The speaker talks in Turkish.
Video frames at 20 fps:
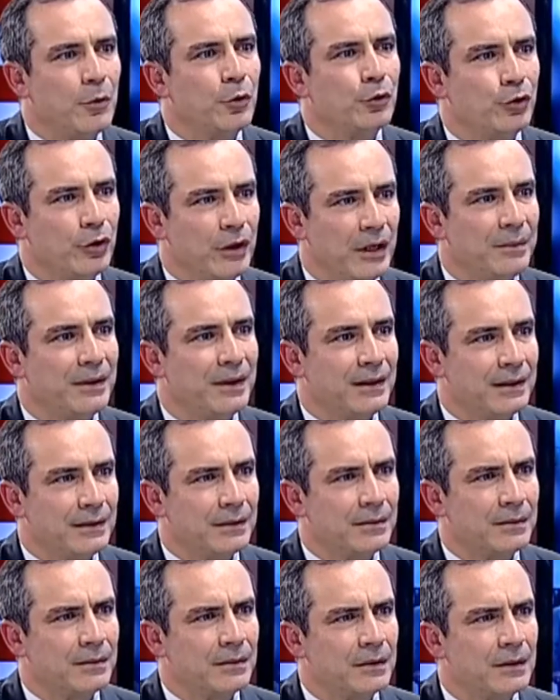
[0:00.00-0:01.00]
o dönemde. Yok
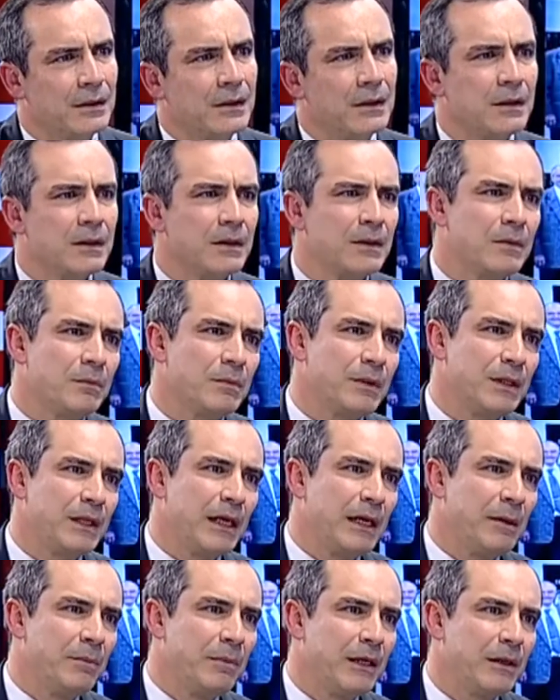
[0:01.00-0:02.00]
belediye başkanı değil. Şey olduğu
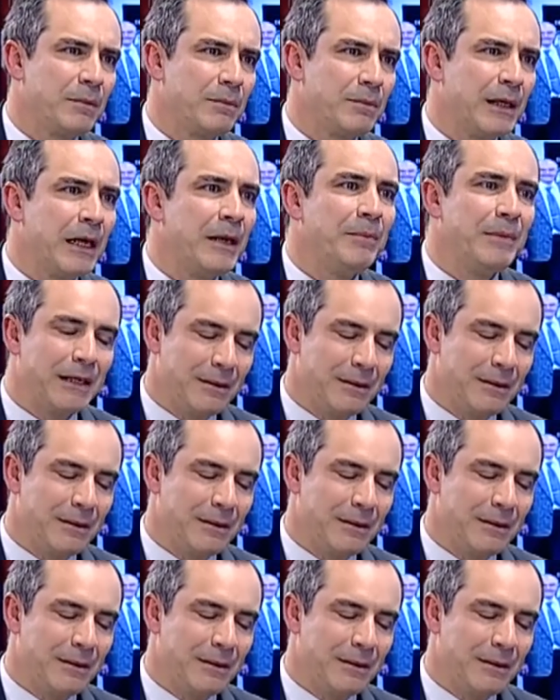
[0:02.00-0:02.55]
zaman emniyet, emniyet,